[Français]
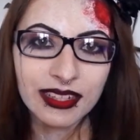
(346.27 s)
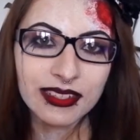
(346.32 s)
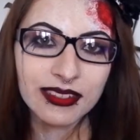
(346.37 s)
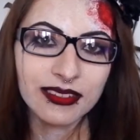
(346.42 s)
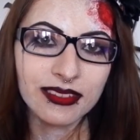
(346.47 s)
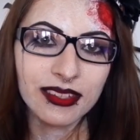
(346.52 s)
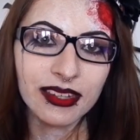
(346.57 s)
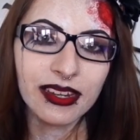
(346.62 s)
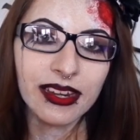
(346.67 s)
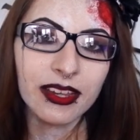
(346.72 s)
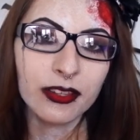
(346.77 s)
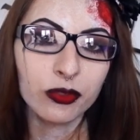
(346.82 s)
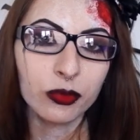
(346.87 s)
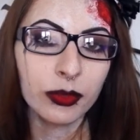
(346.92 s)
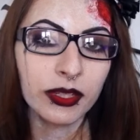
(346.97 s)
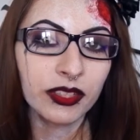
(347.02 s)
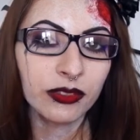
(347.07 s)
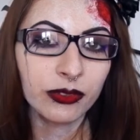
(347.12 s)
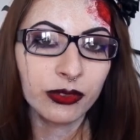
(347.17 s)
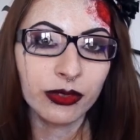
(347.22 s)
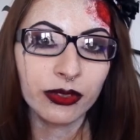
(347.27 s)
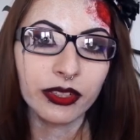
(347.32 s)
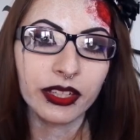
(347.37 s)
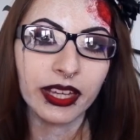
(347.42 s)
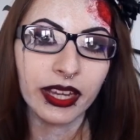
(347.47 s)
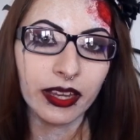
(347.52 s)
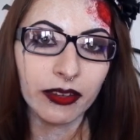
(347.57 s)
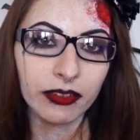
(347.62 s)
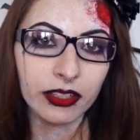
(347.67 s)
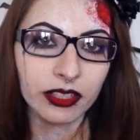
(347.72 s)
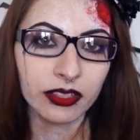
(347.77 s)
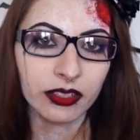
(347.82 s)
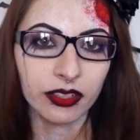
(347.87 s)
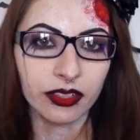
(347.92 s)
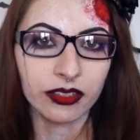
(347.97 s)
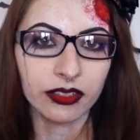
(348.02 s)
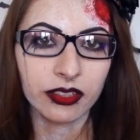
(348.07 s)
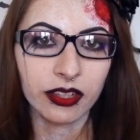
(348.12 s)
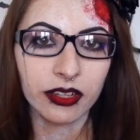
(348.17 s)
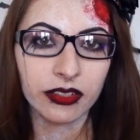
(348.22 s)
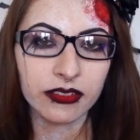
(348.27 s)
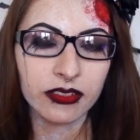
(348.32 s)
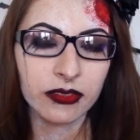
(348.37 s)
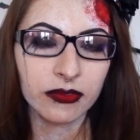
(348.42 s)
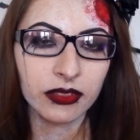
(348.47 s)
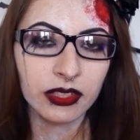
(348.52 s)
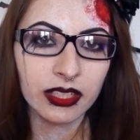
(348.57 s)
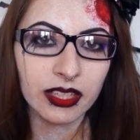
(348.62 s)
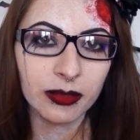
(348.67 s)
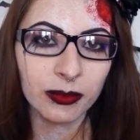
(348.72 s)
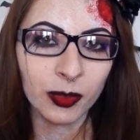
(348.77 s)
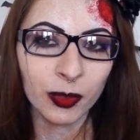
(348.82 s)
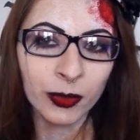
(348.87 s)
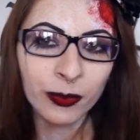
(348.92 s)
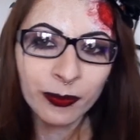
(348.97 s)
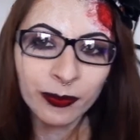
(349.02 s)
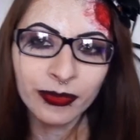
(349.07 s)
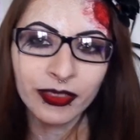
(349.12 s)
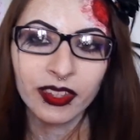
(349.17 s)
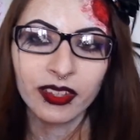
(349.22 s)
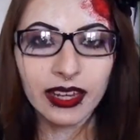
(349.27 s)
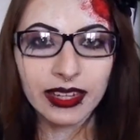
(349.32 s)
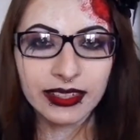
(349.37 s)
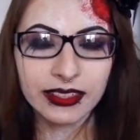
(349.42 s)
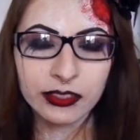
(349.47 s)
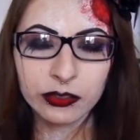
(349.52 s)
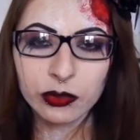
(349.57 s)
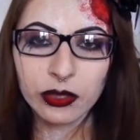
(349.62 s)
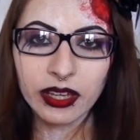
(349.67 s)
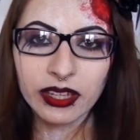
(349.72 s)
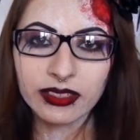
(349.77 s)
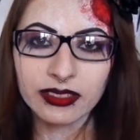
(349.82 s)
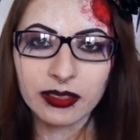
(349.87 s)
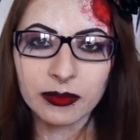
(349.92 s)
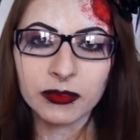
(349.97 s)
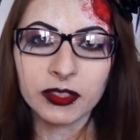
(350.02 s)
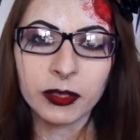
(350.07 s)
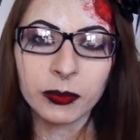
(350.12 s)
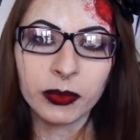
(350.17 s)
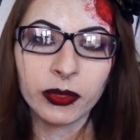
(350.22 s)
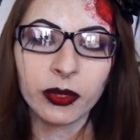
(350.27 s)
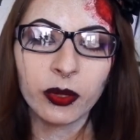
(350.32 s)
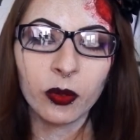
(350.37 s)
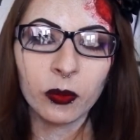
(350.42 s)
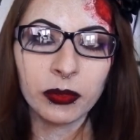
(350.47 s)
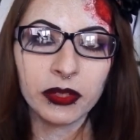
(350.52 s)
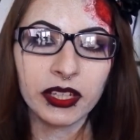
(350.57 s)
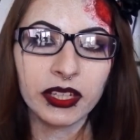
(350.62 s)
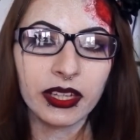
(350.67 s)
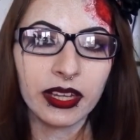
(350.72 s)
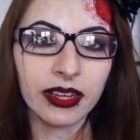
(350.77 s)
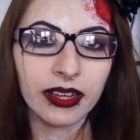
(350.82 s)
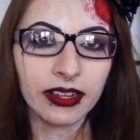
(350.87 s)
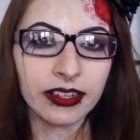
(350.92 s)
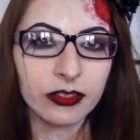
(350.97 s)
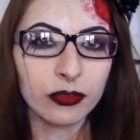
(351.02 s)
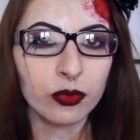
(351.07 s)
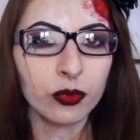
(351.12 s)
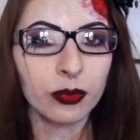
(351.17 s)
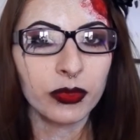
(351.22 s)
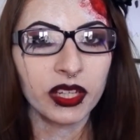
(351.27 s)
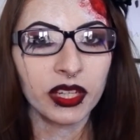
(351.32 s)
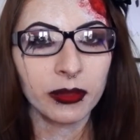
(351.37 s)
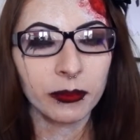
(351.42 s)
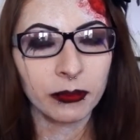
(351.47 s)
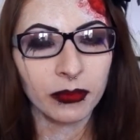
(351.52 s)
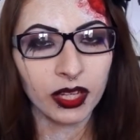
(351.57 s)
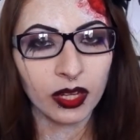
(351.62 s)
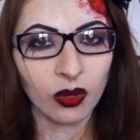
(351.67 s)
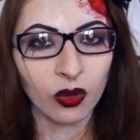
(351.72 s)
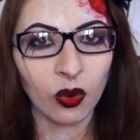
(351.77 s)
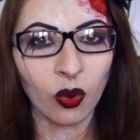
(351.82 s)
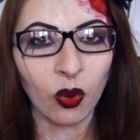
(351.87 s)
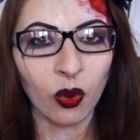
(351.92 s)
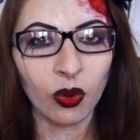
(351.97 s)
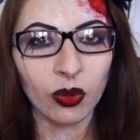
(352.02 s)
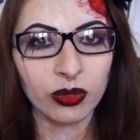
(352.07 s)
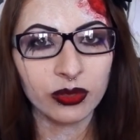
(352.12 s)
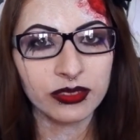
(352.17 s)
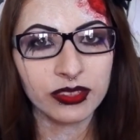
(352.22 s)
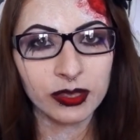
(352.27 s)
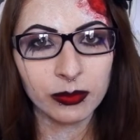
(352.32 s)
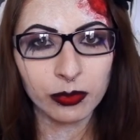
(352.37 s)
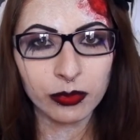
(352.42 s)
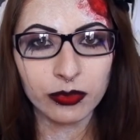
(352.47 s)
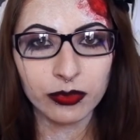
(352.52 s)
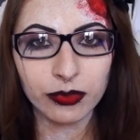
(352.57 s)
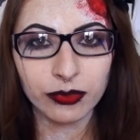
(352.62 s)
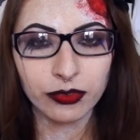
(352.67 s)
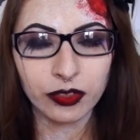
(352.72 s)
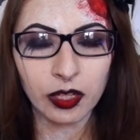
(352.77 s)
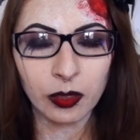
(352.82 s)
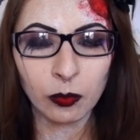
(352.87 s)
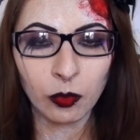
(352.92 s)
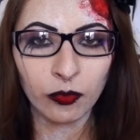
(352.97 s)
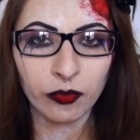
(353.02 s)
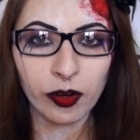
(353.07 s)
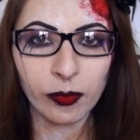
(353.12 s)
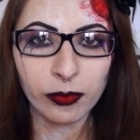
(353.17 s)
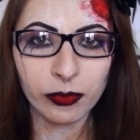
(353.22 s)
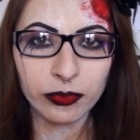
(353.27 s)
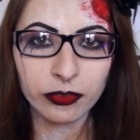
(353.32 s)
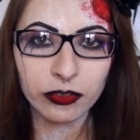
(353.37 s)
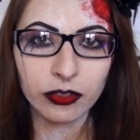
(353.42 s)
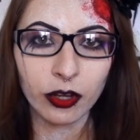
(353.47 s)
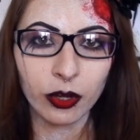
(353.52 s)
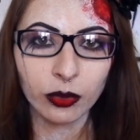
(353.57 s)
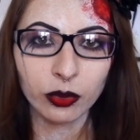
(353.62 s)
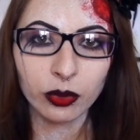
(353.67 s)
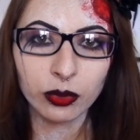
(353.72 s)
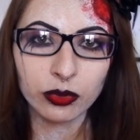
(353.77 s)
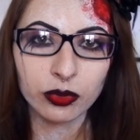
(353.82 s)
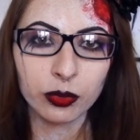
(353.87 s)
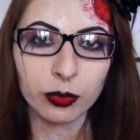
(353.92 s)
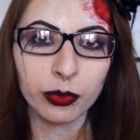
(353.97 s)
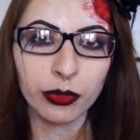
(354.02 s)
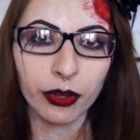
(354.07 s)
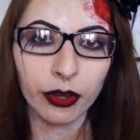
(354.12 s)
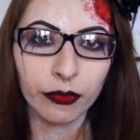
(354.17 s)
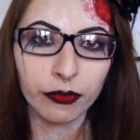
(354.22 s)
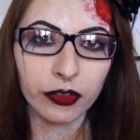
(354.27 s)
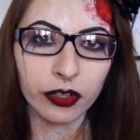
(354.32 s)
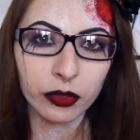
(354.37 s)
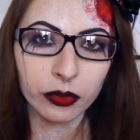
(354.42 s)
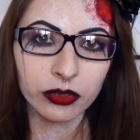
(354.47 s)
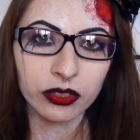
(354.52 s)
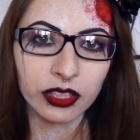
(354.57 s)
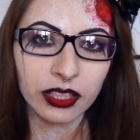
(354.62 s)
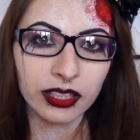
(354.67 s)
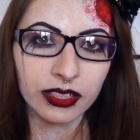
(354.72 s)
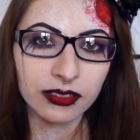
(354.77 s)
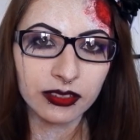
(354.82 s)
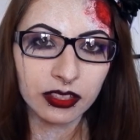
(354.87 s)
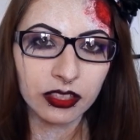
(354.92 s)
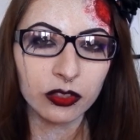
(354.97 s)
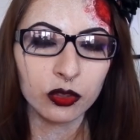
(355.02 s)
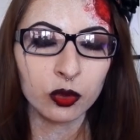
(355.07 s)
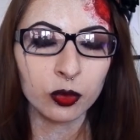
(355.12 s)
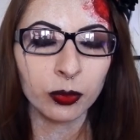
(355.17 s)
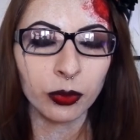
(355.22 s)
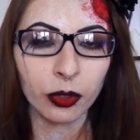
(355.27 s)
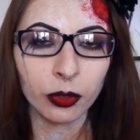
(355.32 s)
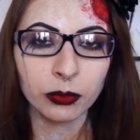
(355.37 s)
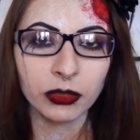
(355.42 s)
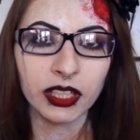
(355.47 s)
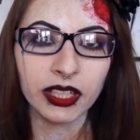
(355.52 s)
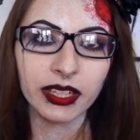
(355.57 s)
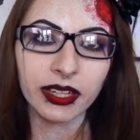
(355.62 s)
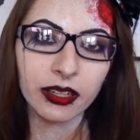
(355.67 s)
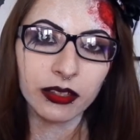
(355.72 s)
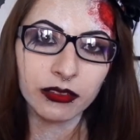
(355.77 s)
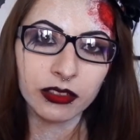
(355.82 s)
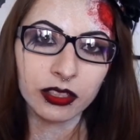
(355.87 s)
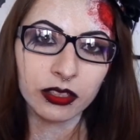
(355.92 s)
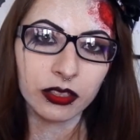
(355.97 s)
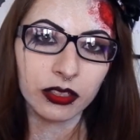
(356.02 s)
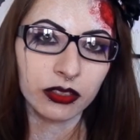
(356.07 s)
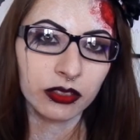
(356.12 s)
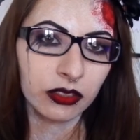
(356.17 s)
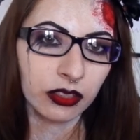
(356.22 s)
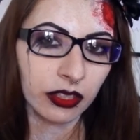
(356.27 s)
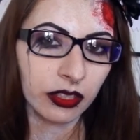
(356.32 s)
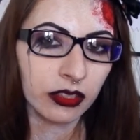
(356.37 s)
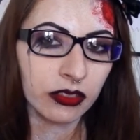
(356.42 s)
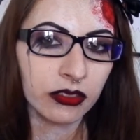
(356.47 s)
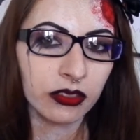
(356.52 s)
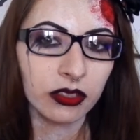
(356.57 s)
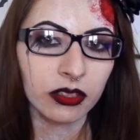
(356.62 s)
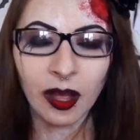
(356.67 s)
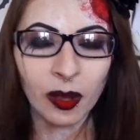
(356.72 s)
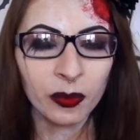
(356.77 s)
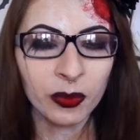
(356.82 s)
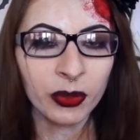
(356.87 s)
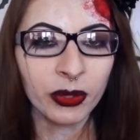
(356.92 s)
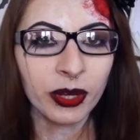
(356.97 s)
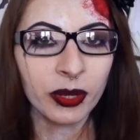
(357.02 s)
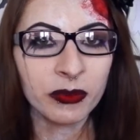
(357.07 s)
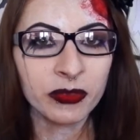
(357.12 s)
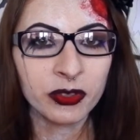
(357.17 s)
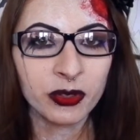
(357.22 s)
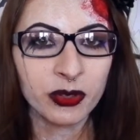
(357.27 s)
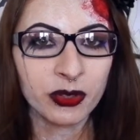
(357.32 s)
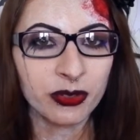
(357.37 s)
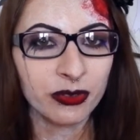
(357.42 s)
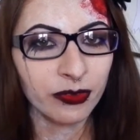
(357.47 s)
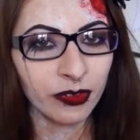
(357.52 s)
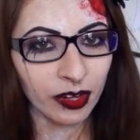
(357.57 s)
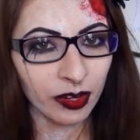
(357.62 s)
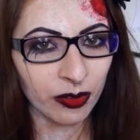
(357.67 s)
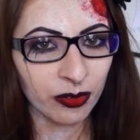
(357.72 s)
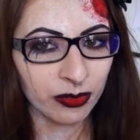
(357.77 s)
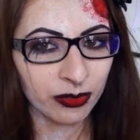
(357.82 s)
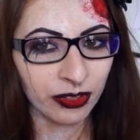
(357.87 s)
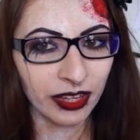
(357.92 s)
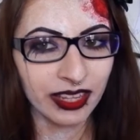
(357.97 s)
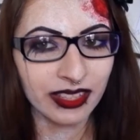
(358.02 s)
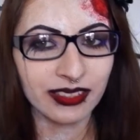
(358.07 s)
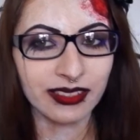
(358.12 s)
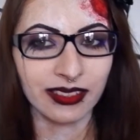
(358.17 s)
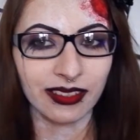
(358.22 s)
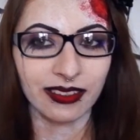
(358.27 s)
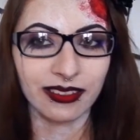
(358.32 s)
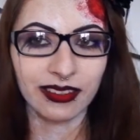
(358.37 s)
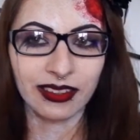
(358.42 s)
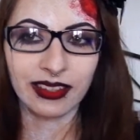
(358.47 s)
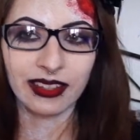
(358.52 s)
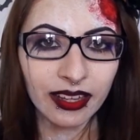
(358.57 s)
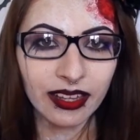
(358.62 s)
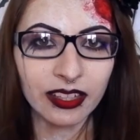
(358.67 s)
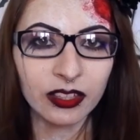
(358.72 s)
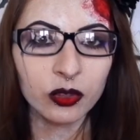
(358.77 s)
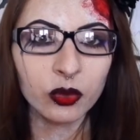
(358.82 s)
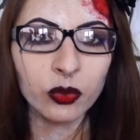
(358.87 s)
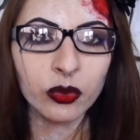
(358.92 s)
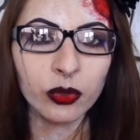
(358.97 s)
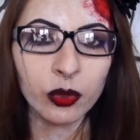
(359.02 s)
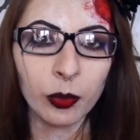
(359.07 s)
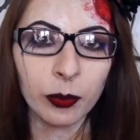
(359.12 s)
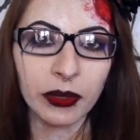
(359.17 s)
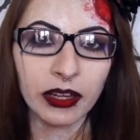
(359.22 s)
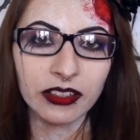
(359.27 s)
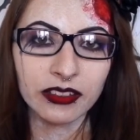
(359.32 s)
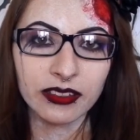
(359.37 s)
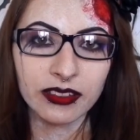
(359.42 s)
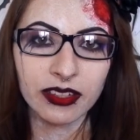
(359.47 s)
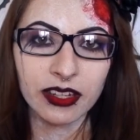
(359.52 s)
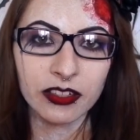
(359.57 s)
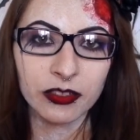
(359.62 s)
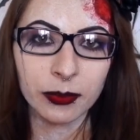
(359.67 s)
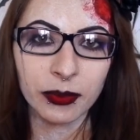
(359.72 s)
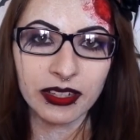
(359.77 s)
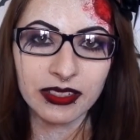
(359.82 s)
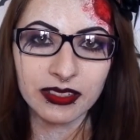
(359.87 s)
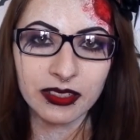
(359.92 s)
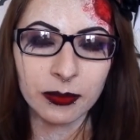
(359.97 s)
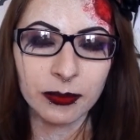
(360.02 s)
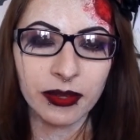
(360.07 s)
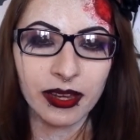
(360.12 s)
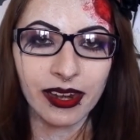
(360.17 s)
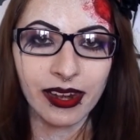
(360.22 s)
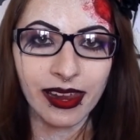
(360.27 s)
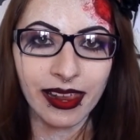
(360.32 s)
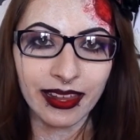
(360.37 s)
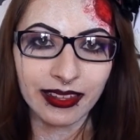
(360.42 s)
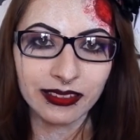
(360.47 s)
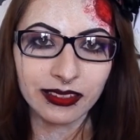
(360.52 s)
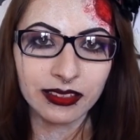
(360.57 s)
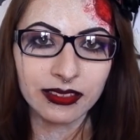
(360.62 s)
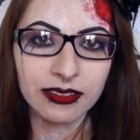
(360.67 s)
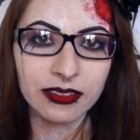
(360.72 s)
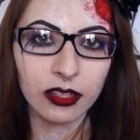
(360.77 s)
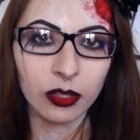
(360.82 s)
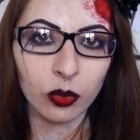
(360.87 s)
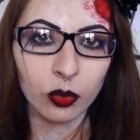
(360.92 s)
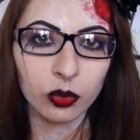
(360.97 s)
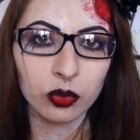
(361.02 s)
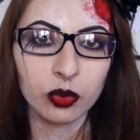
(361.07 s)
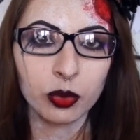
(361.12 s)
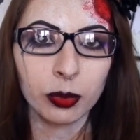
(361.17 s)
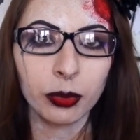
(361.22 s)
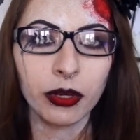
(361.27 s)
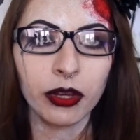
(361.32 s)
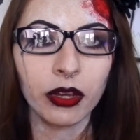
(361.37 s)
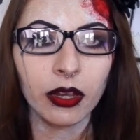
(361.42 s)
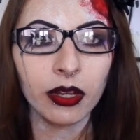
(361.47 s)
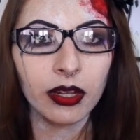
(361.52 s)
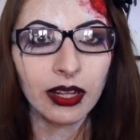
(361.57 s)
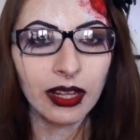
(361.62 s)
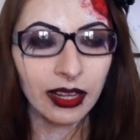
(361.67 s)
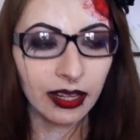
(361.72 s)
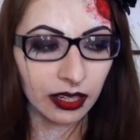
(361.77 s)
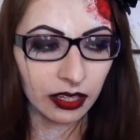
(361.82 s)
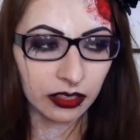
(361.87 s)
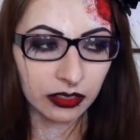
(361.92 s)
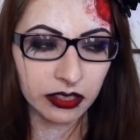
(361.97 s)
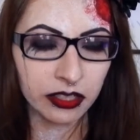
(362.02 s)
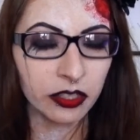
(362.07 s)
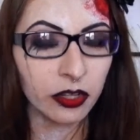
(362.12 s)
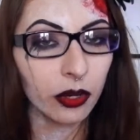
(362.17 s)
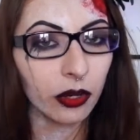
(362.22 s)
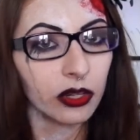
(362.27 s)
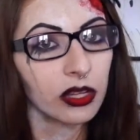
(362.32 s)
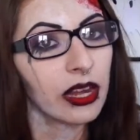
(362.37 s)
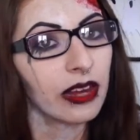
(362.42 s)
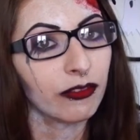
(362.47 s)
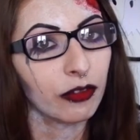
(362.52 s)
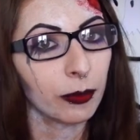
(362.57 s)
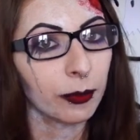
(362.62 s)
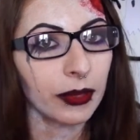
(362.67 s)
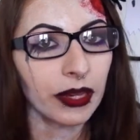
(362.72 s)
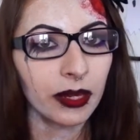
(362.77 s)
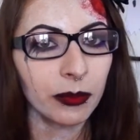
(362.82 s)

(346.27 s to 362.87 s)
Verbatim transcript: C'est la suite de Grave Encounters évidemment, L'histoire est un petit peu compliquée à résumer, mais en gros, au début du film, on voit plusieurs youtubeurs faire une critique du premier Counters, un peu comme ce que je fais en fait. Et donc le personnage principal est un de ces youtubeurs, et d'ailleurs il n'avait pas